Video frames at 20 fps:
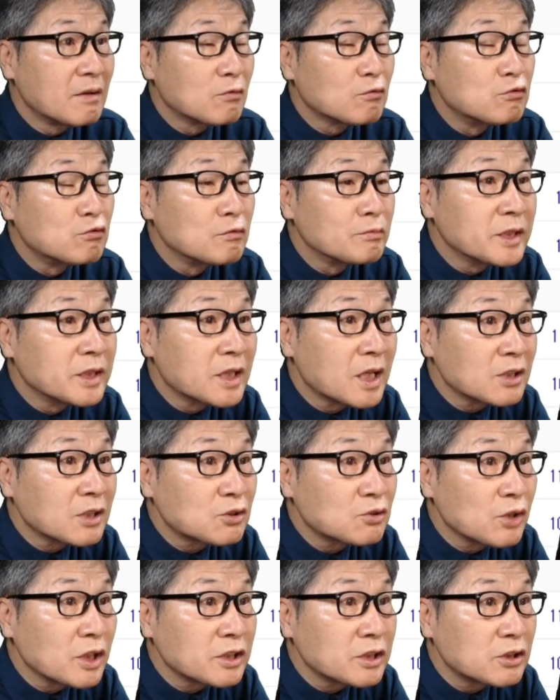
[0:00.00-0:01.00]
국민
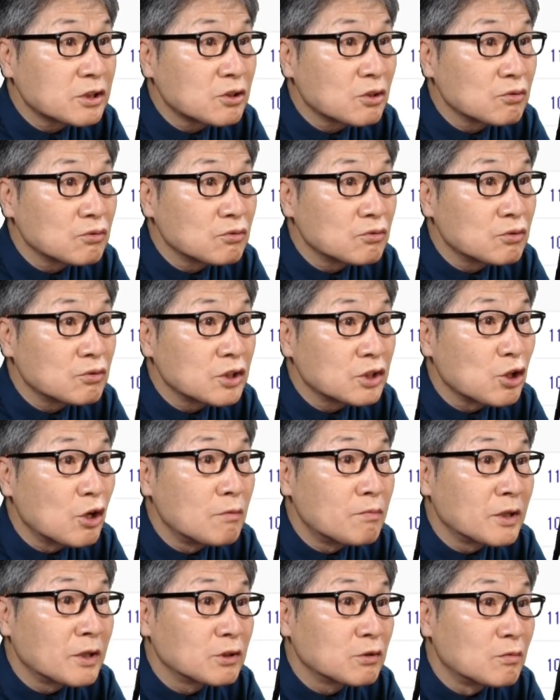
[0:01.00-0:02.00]
가수의 시청률이
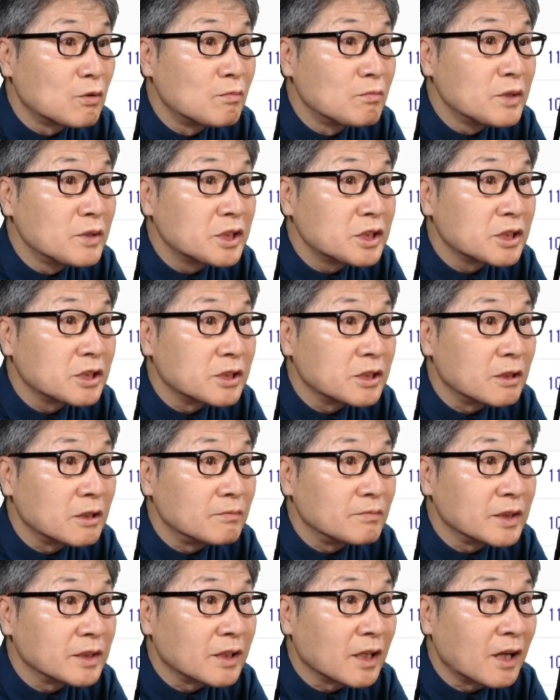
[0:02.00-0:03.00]
절반도 못 미치는
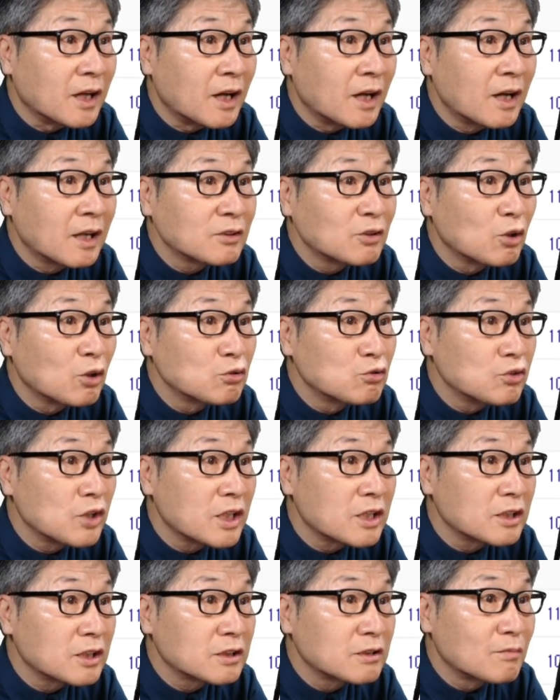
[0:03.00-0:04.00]
겁니다. 더
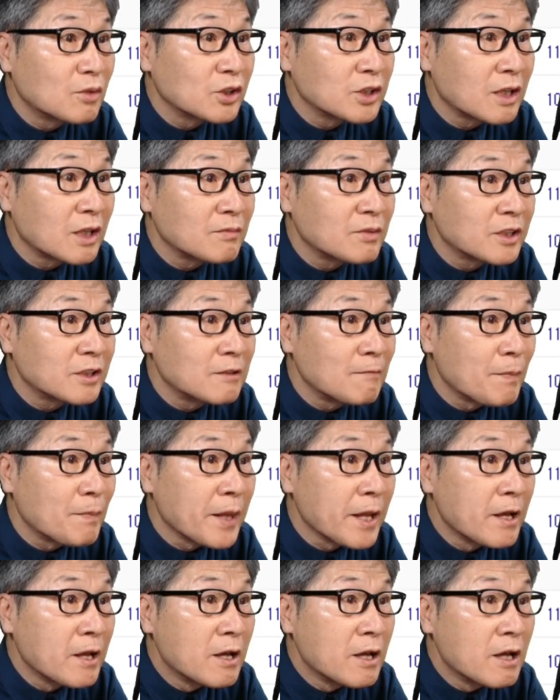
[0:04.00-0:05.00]
중요한 것은 뭐냐면은
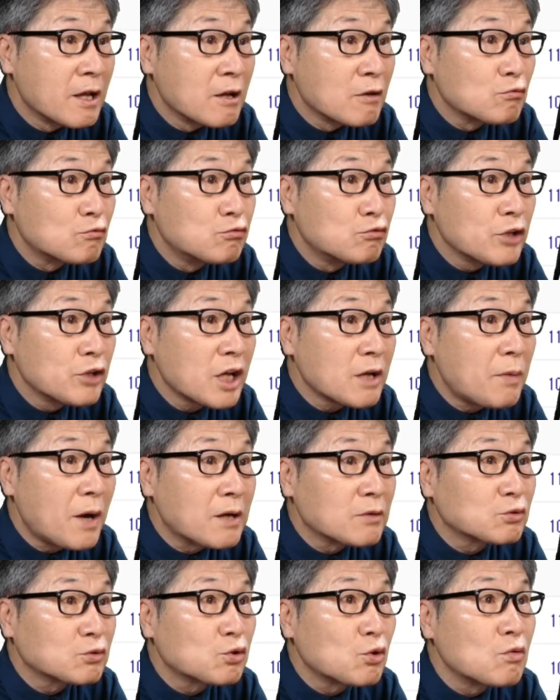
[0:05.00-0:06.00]
9회
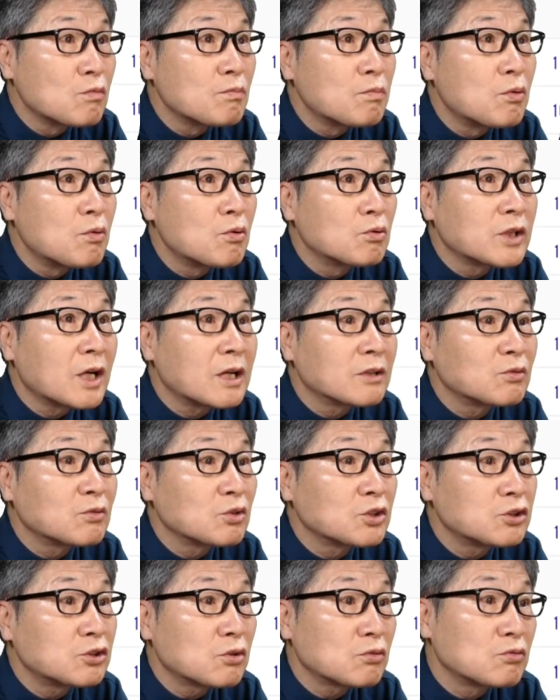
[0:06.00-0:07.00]
방송보다도
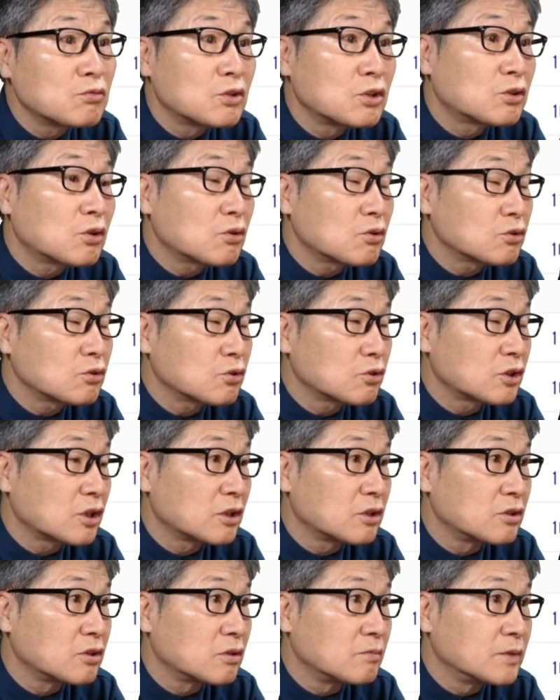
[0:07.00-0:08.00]
시청률이
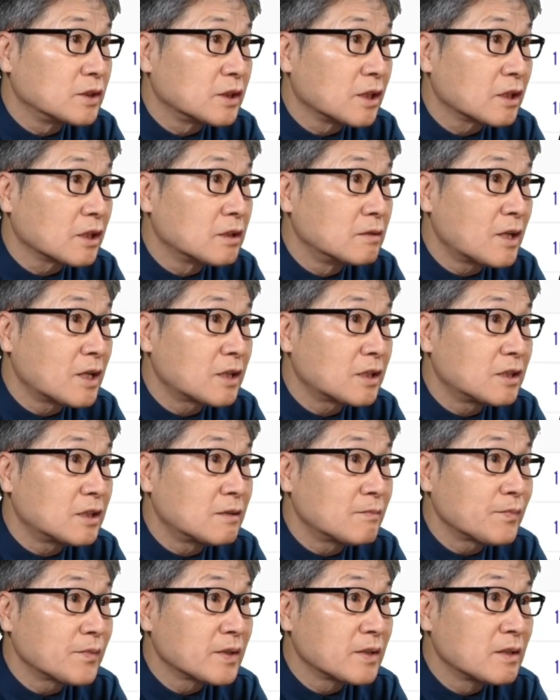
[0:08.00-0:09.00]
떨어졌다는 겁니다.
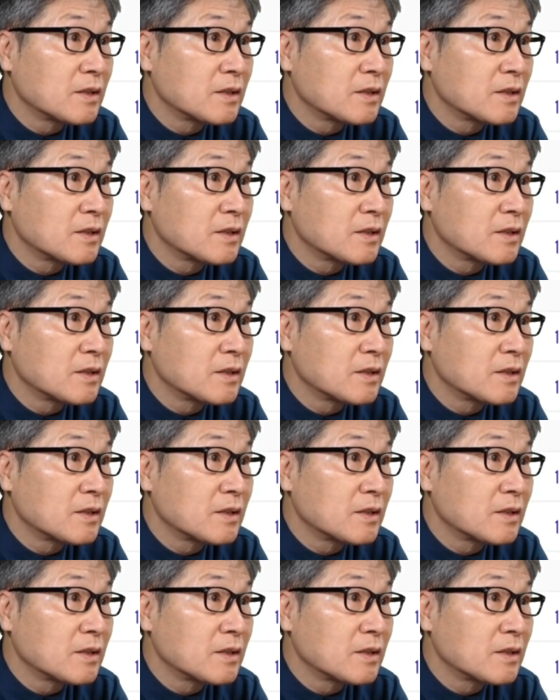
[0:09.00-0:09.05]
그만큼